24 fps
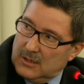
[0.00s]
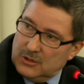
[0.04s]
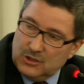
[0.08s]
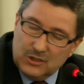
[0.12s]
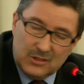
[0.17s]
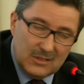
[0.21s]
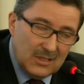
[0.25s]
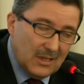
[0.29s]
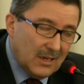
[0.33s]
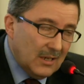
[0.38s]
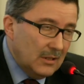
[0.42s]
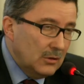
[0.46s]

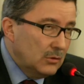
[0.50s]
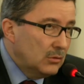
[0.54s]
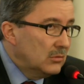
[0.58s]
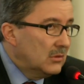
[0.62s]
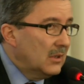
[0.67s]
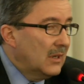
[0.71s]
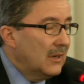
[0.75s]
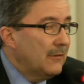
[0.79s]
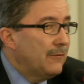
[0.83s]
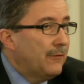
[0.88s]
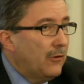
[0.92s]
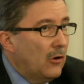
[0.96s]
Ci sarà in
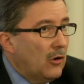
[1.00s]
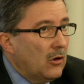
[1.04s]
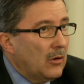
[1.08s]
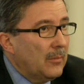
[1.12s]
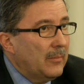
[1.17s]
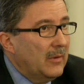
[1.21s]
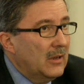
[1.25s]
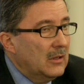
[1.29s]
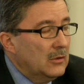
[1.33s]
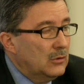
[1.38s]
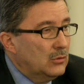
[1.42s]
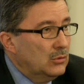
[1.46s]
tutte le
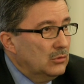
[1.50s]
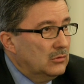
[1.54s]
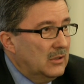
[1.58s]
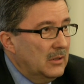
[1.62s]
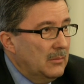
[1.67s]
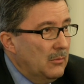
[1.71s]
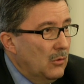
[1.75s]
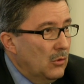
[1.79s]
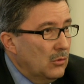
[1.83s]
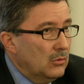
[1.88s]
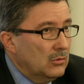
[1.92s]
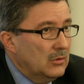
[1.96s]
forme, e in
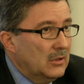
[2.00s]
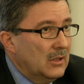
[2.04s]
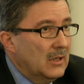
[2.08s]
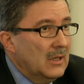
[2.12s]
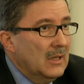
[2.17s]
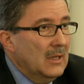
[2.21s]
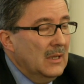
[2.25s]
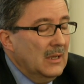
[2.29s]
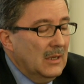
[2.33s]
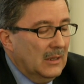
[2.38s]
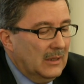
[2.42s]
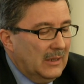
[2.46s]
tutti i modi
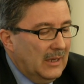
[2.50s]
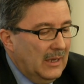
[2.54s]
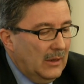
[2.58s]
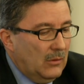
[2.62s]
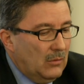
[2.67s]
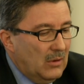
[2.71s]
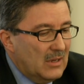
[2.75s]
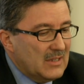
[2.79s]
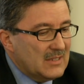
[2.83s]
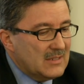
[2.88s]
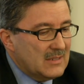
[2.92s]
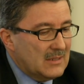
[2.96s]

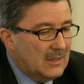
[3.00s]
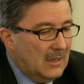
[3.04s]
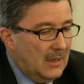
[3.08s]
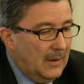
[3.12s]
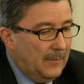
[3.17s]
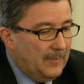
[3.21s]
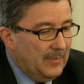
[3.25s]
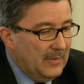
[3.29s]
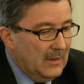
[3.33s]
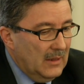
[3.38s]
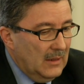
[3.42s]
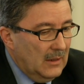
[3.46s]
che
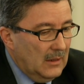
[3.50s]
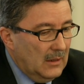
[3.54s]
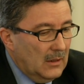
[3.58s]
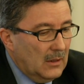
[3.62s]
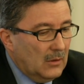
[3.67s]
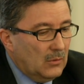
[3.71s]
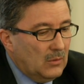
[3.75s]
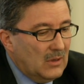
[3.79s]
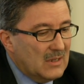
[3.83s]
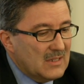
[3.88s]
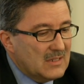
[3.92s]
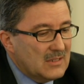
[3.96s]
questa,
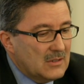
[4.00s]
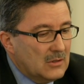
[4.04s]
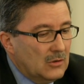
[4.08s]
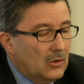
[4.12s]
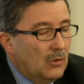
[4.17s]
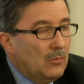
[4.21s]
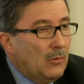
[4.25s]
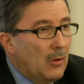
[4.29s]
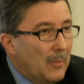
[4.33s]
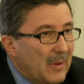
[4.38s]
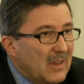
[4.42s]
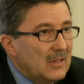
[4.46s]
uh,
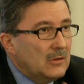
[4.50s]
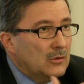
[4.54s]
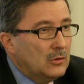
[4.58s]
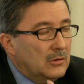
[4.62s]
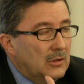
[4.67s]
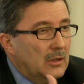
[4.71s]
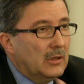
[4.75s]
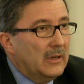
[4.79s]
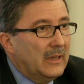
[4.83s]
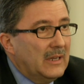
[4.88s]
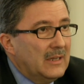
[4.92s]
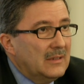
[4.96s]
questo
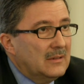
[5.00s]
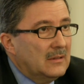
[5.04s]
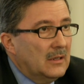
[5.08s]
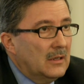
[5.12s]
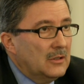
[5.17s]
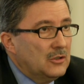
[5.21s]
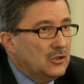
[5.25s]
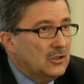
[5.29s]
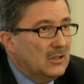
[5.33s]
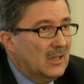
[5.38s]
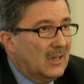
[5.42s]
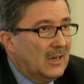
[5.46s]
momento di
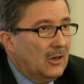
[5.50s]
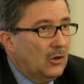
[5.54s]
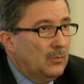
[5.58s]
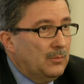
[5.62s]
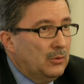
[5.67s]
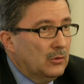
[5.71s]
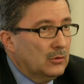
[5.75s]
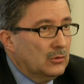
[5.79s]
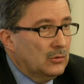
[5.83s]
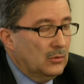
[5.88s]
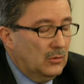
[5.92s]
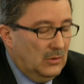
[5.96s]
rete ci darà
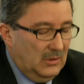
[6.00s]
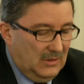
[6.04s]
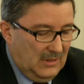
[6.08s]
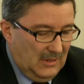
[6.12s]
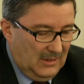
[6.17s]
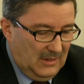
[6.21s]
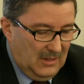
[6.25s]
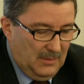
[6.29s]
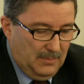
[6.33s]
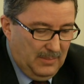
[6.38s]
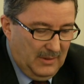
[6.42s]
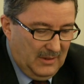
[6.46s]

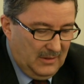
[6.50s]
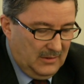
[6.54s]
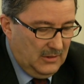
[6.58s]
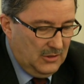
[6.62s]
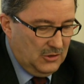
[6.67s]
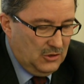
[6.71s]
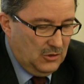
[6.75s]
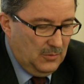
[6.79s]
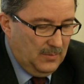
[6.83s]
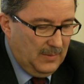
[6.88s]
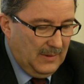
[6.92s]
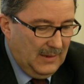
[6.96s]
l'opportunità di
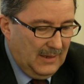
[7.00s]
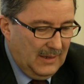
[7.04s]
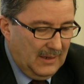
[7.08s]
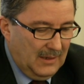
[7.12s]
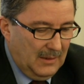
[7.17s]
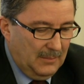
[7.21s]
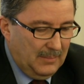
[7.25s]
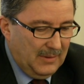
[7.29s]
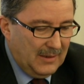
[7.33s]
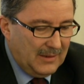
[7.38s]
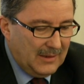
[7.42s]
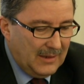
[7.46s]

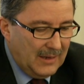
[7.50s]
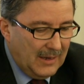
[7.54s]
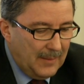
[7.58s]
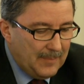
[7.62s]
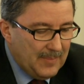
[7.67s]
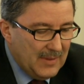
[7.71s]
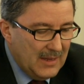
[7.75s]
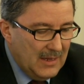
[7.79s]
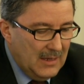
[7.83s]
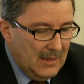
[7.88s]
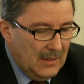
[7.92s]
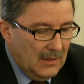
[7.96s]
partecipare,
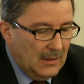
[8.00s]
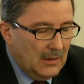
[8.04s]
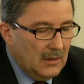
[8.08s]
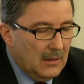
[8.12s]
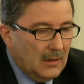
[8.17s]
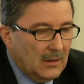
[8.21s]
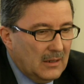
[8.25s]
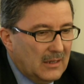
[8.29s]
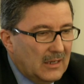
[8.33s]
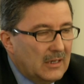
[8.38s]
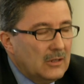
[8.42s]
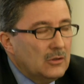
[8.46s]
perché
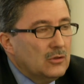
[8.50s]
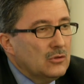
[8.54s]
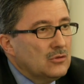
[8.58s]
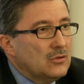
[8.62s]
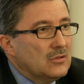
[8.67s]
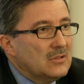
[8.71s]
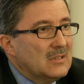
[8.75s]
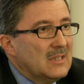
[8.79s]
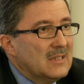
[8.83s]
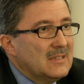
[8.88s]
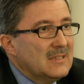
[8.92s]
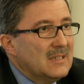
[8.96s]
uh, credo
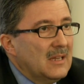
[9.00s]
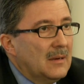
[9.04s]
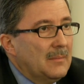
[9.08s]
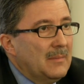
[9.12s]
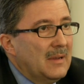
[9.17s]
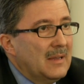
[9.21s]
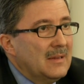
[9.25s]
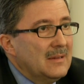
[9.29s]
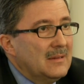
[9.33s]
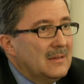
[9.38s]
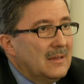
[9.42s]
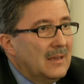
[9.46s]

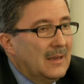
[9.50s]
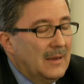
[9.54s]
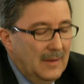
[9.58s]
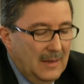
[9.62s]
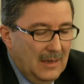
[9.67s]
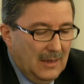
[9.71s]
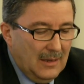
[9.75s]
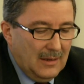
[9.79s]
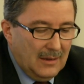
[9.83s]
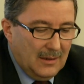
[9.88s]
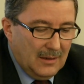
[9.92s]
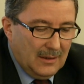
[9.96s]
sostanzialmente
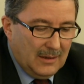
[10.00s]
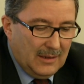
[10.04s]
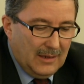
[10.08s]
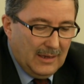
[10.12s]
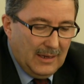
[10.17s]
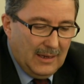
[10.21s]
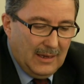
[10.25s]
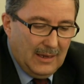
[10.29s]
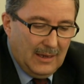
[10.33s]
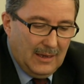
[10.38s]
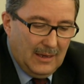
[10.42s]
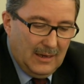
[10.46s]

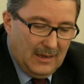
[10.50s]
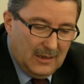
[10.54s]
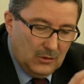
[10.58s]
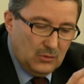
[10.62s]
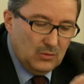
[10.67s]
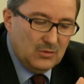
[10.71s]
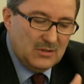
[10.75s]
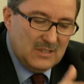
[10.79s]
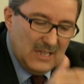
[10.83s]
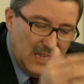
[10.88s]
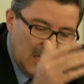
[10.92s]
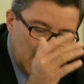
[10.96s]
che
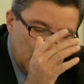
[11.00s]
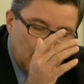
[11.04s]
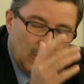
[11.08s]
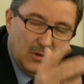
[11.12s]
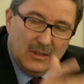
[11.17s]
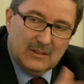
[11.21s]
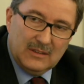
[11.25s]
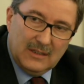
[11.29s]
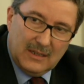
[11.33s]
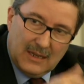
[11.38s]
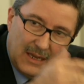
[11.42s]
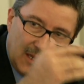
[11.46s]
l'entusiasmo,
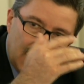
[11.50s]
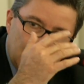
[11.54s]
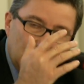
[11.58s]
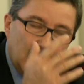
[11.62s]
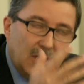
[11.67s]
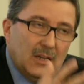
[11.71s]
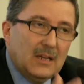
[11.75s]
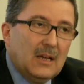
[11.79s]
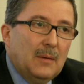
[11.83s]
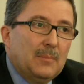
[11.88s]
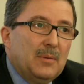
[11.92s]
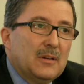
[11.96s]
la
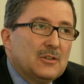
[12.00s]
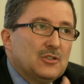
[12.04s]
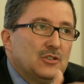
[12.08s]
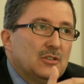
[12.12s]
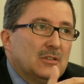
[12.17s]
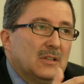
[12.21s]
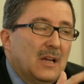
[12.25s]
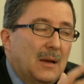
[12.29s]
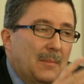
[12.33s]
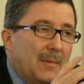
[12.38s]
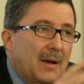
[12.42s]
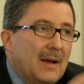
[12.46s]
tenacia, la
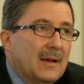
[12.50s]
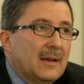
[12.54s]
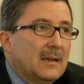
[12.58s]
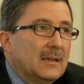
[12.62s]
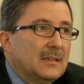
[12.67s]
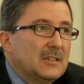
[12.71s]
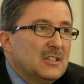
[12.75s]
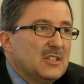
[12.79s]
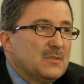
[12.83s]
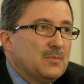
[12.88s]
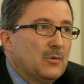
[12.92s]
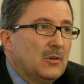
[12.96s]
capacità, ma anche
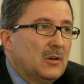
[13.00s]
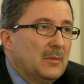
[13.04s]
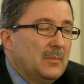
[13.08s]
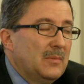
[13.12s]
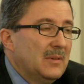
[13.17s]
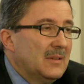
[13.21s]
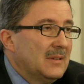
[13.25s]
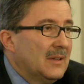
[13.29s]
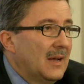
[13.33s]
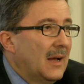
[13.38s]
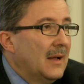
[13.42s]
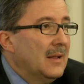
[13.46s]
la
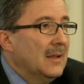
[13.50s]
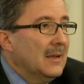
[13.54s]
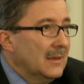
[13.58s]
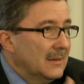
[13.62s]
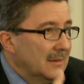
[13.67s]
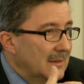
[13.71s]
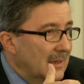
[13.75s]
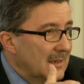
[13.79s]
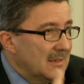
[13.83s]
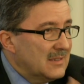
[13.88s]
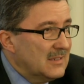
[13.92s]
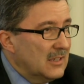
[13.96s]
disponibilità
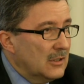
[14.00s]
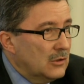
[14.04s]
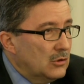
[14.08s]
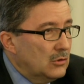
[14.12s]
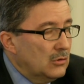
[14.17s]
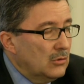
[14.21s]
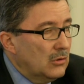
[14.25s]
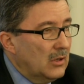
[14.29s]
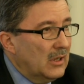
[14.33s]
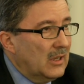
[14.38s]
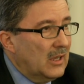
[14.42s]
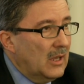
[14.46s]
del
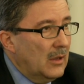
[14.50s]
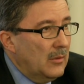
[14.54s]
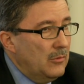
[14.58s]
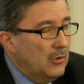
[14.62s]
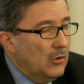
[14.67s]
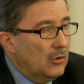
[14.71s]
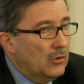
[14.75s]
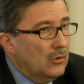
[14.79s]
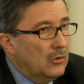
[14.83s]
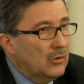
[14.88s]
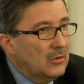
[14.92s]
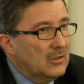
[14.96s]
settore che è
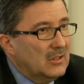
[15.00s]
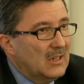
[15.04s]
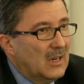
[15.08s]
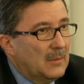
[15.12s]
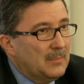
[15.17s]
mio onore di